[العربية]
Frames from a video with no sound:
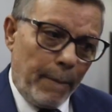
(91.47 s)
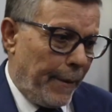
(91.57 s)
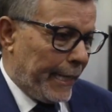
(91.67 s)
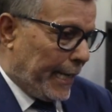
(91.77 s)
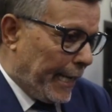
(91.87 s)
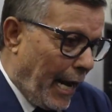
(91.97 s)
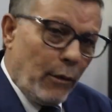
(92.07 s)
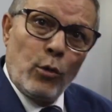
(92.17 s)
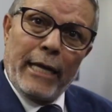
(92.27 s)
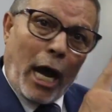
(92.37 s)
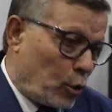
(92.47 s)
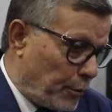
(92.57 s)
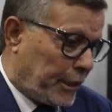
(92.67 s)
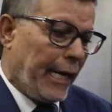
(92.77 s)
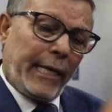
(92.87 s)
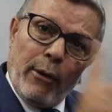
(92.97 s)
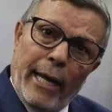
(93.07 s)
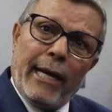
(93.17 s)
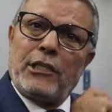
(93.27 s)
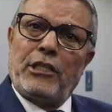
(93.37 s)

بن كيران والتقدم الاشتراكيه والحركه